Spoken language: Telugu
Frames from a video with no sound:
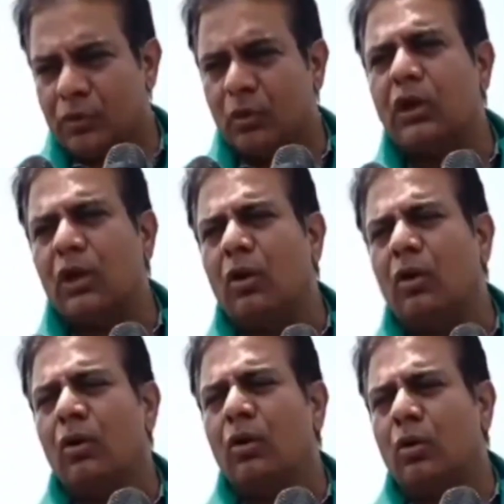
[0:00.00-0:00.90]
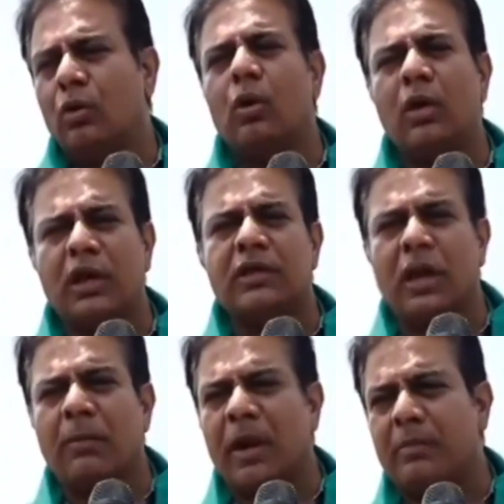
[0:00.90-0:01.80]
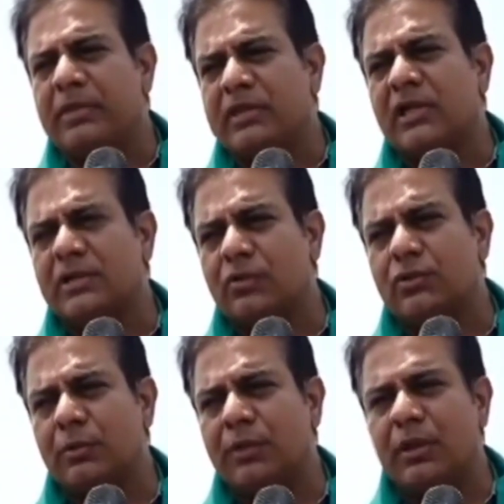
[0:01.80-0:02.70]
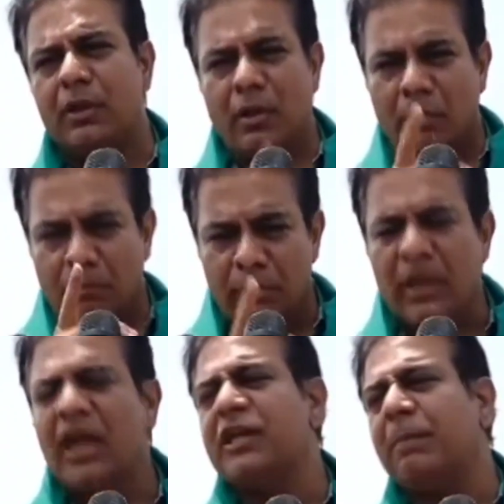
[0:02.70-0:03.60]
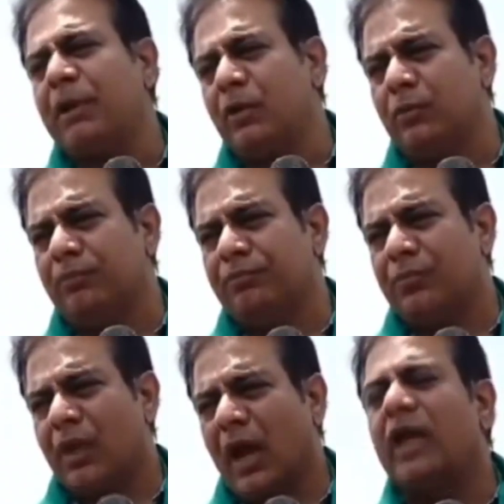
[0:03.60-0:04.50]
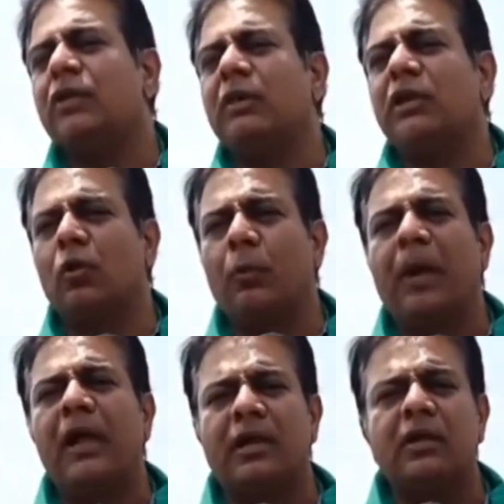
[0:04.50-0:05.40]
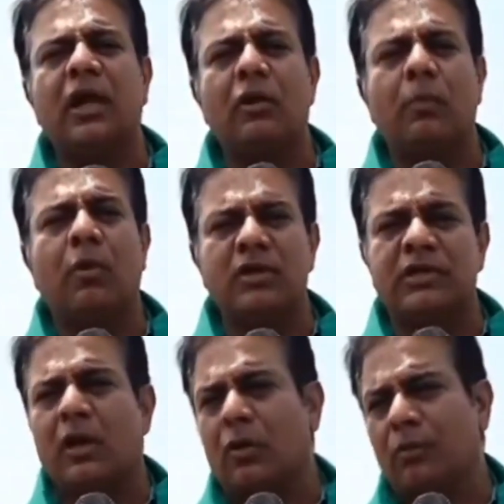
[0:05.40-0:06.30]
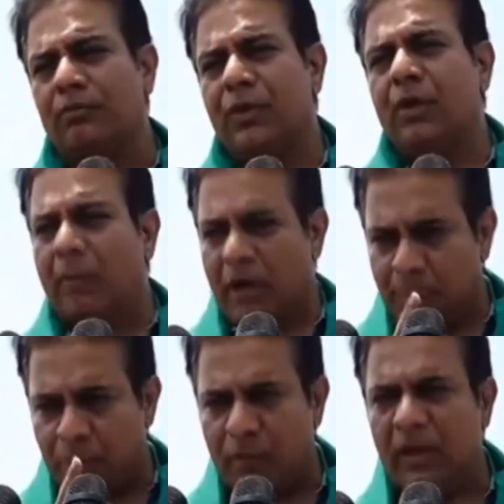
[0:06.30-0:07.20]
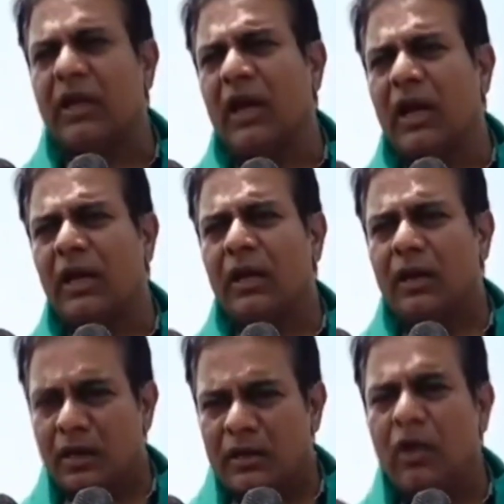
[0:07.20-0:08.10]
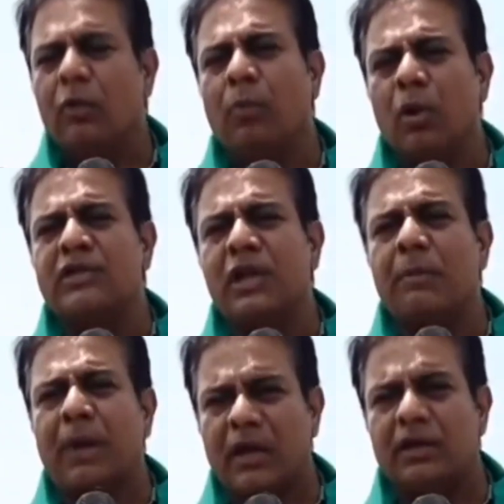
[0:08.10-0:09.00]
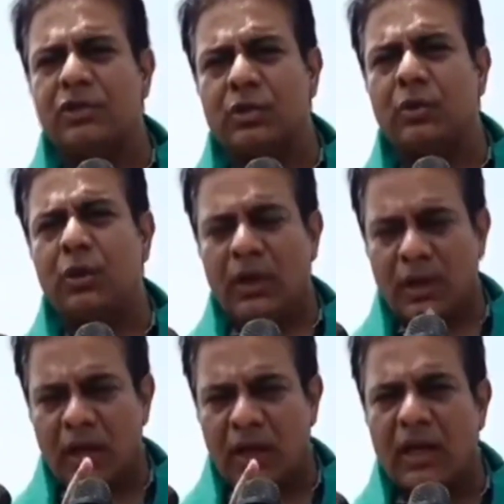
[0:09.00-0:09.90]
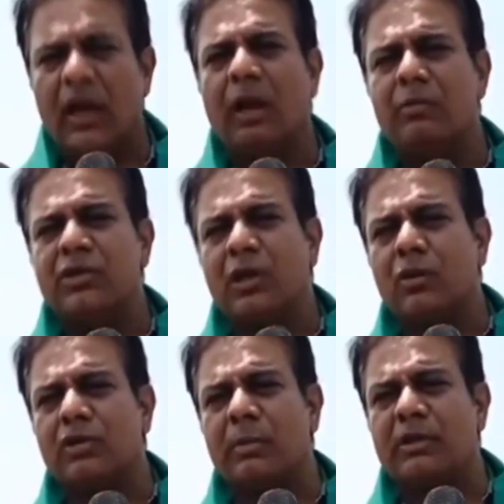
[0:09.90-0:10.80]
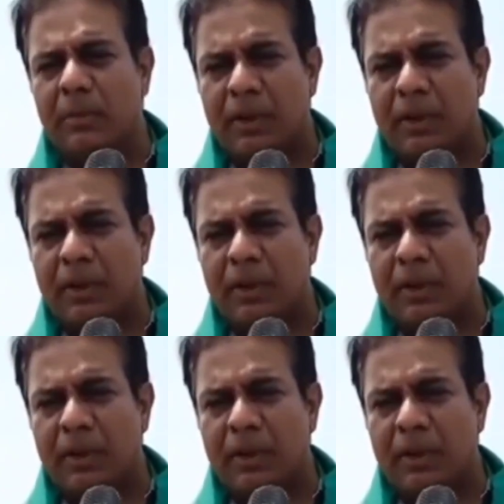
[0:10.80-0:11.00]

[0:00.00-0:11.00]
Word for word: తొందరలో కొనుగోలు కేంద్రాలు ప్రారంభించాల్సిన అవసరం ఉంది మీరే చెప్పినరు ఐదు వందల రూపాయలు కింటాల్కు బోనస్ అన్నవు మరి ఇప్పుడు వెంటనే కింటాల్కు బోనస్ అన్న ప్రకటించు ఎన్నికల కమిషన్కు అవసరమైతే